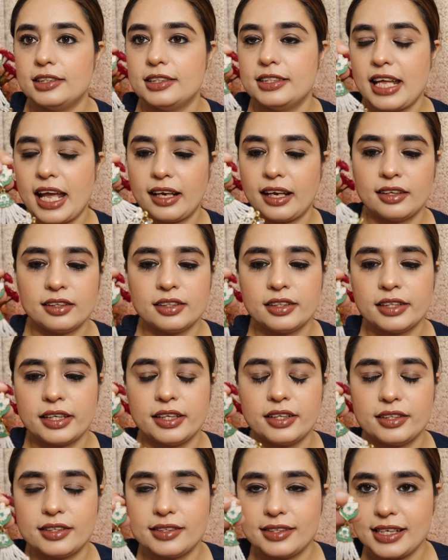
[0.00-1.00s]
डेंगलर
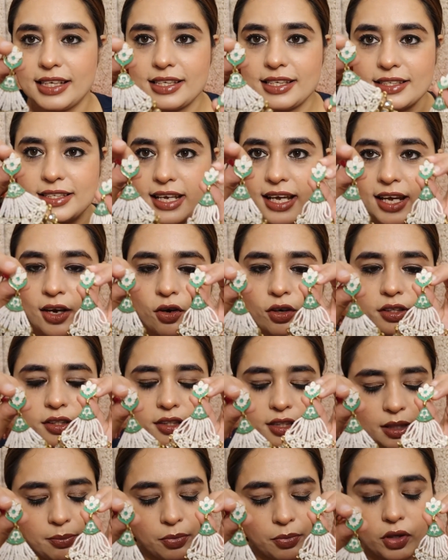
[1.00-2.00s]
इयर हैं और
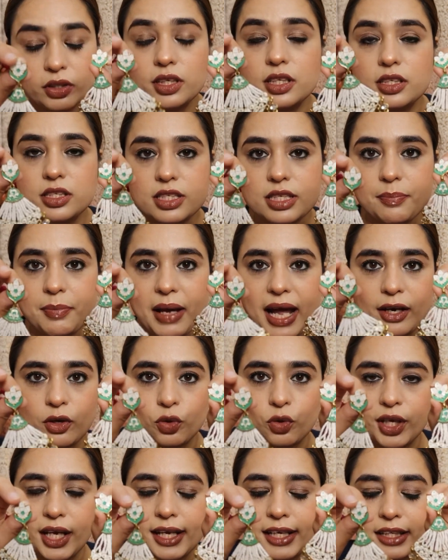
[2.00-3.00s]
ये बहुत ही अच्छे से पैक
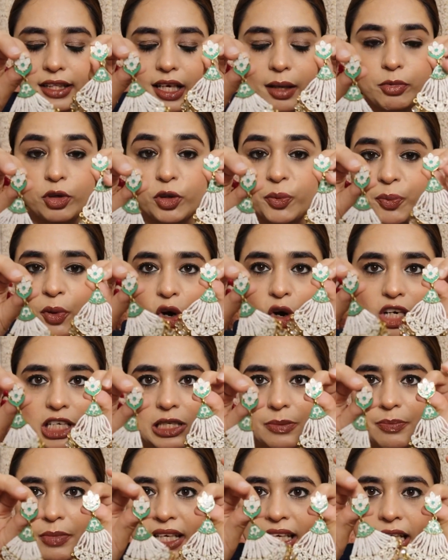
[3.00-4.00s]
होके आए थे आपको
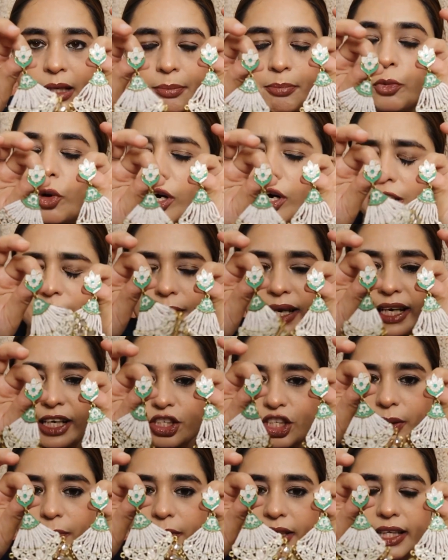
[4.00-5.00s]
बॉक्स में ये बॉक्स
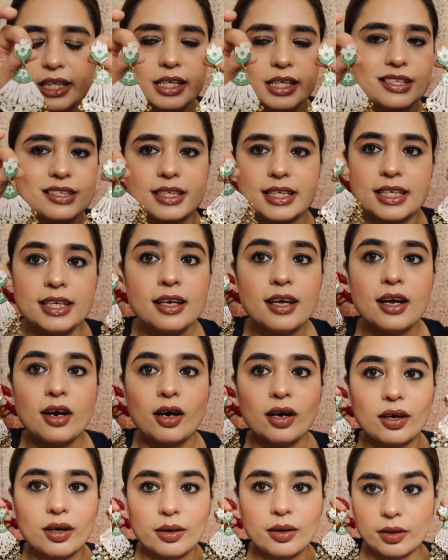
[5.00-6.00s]
पैकेजिंग मिलेगी इसकी
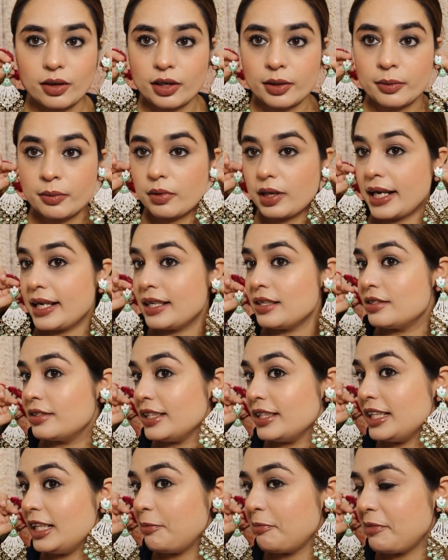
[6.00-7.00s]
और
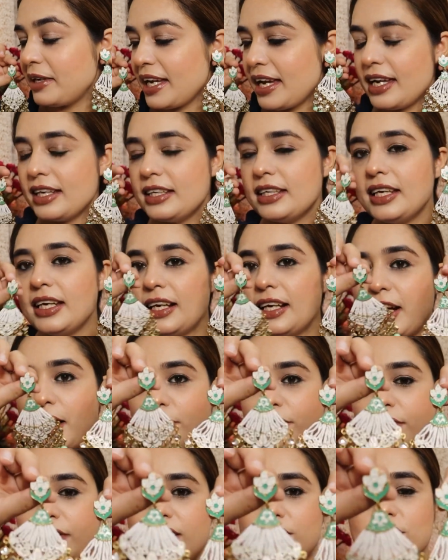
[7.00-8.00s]
एंटीक में है ये
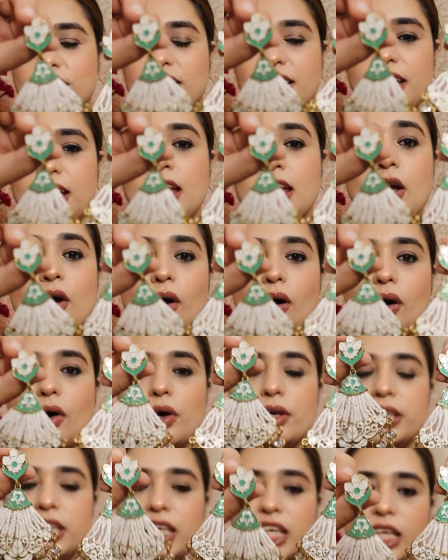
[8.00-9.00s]
काफ़ी अच्छे हैं
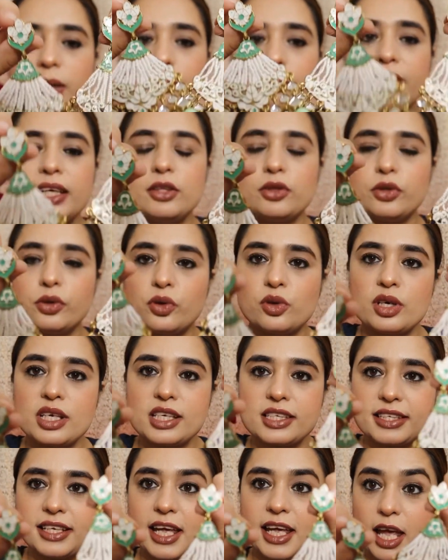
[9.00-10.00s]
और ये भी थोड़े
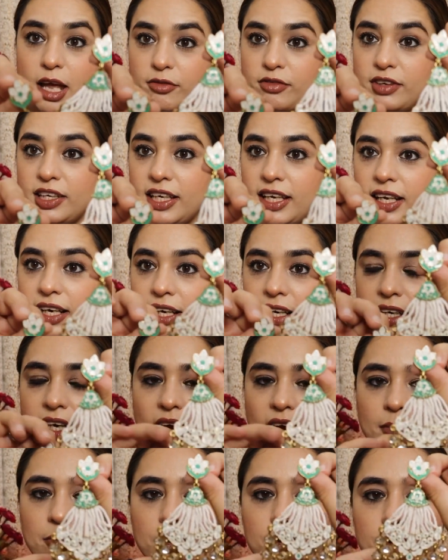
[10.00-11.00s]
से हैवी हैं अगर
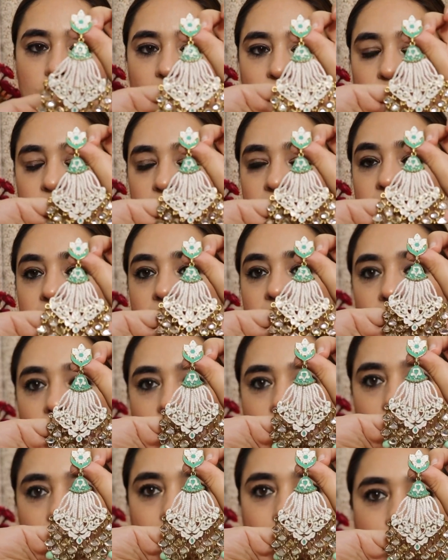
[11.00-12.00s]
आपको हैवी
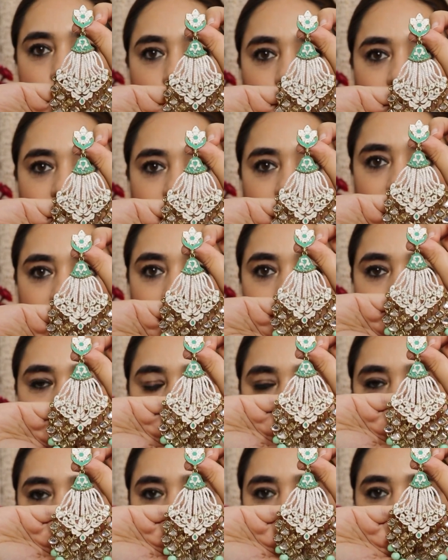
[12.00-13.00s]
ज्वेलरी नहीं
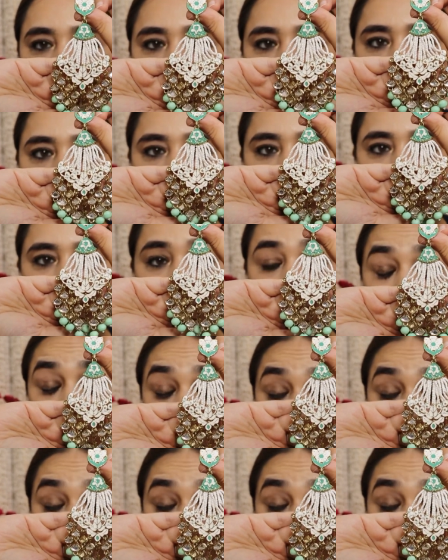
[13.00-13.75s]
पसंद है तो ये आपके